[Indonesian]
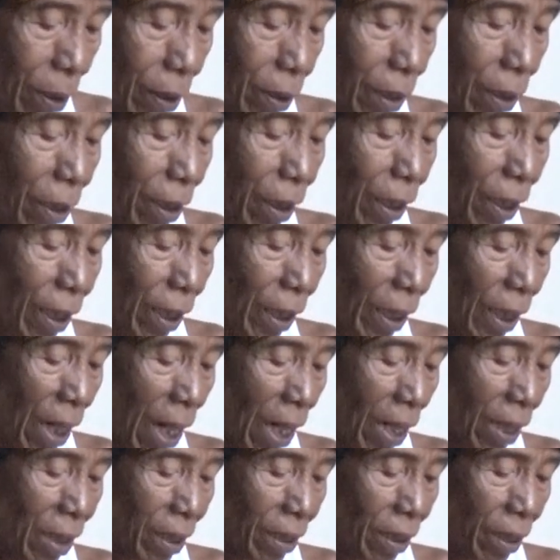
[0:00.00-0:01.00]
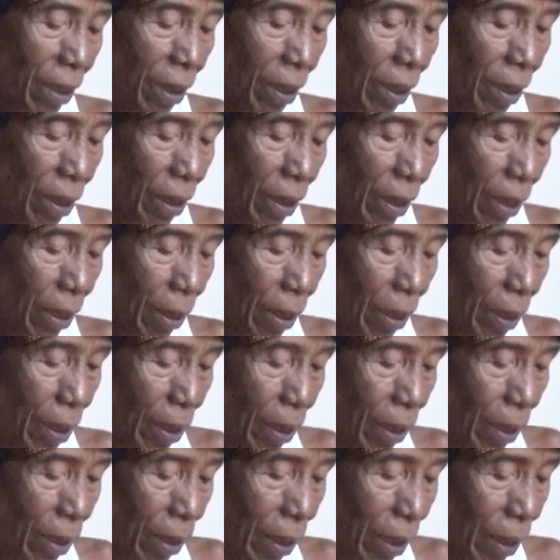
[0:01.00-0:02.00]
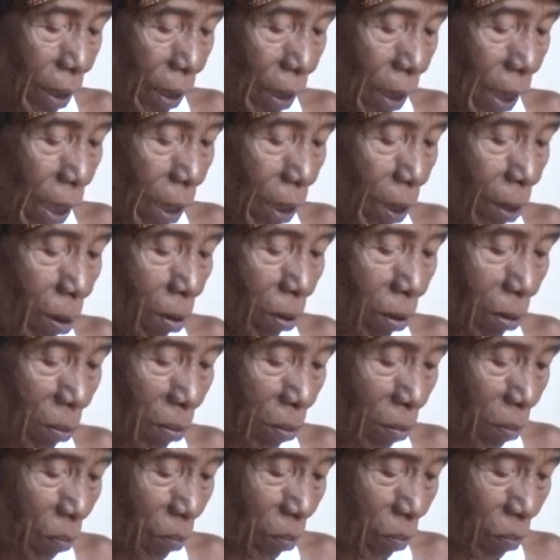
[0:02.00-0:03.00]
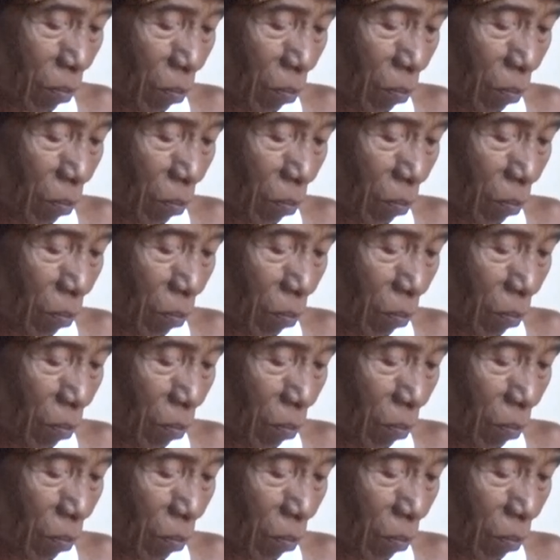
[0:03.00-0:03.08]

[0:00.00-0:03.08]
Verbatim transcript: si dikenal sih karena yang